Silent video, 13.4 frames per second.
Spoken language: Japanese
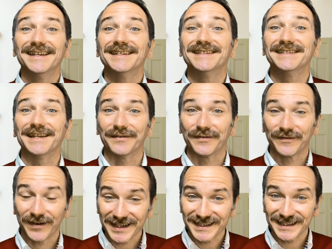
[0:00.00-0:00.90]
C'est
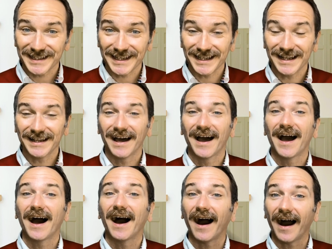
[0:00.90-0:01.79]
facile
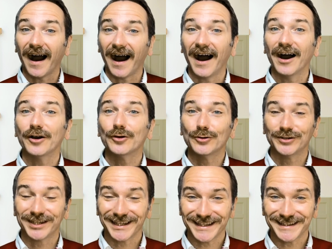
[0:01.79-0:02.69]
à
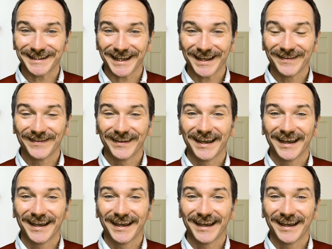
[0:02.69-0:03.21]
utiliser.